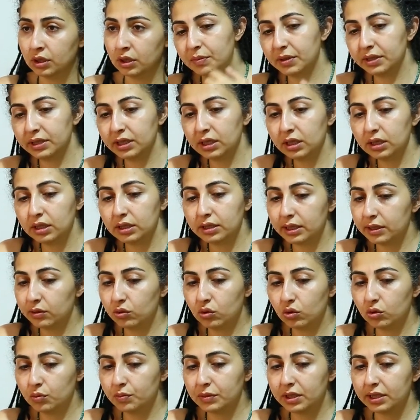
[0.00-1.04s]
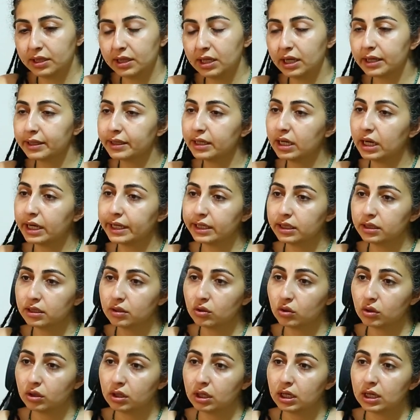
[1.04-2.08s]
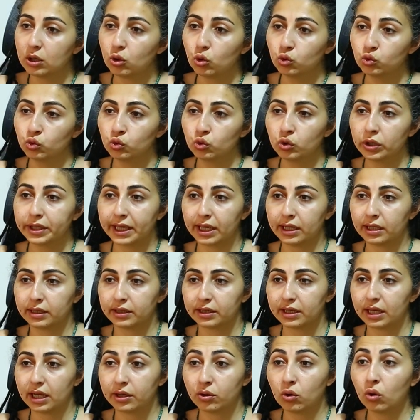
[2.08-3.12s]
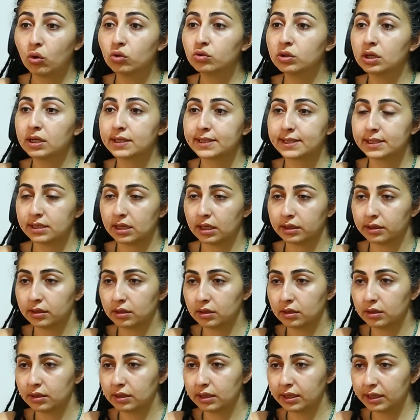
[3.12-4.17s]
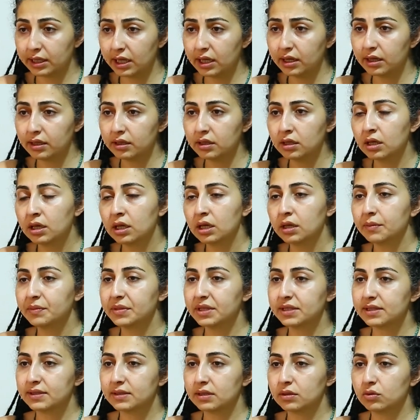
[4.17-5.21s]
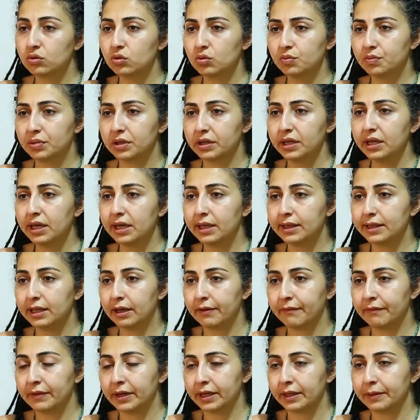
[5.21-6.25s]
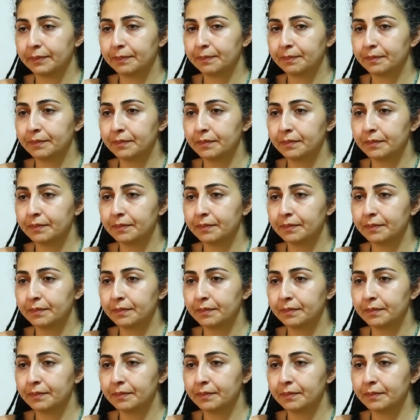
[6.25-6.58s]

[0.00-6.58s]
Bana dedi, dönüp dediler ki ayın 10'unda gelin yani 10 Haziran'da gelin biz size tüm parayı elden verelim.